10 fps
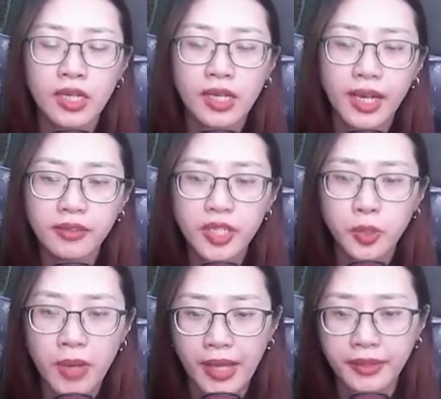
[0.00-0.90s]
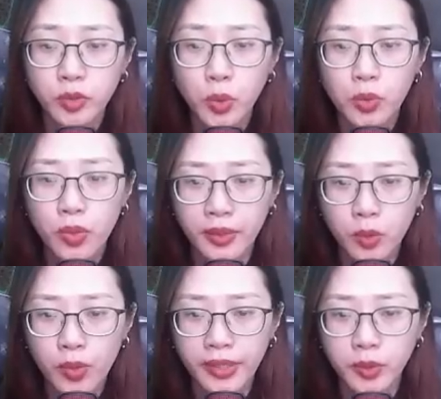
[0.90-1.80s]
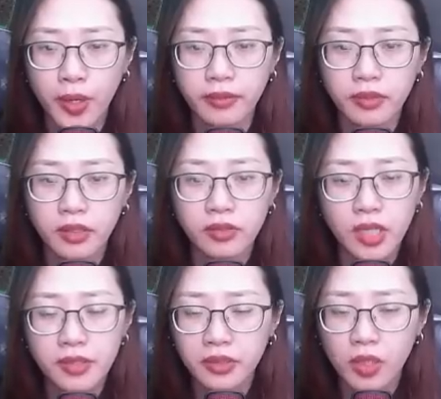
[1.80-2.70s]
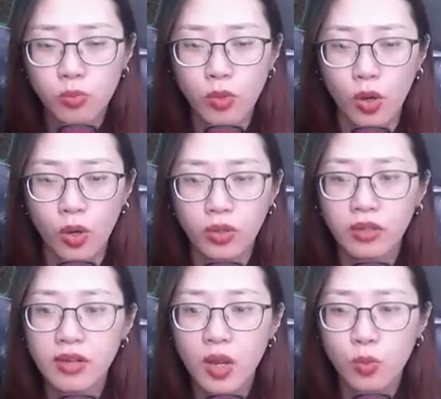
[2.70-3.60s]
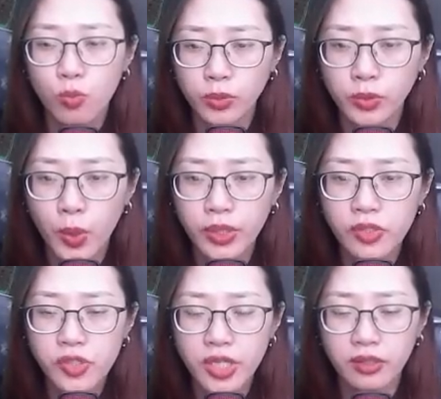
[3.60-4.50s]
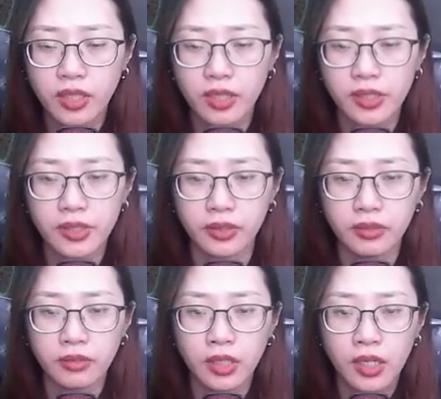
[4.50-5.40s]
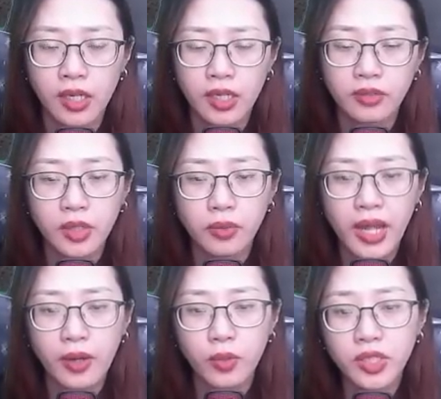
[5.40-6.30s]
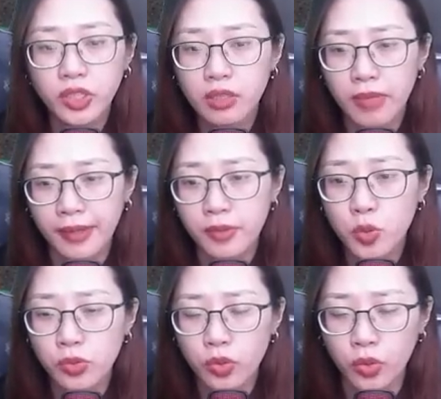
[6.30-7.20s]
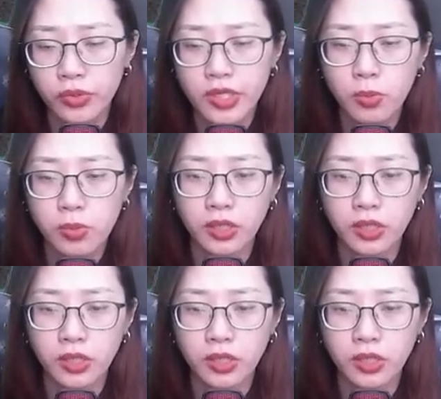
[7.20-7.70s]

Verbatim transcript: Hắn liệu mạng tu luyện quyền thuật, tinh không bộ, long môn thối, trích tinh chưởng. Tiêu hao hết sức mạnh cuồn cuộn trong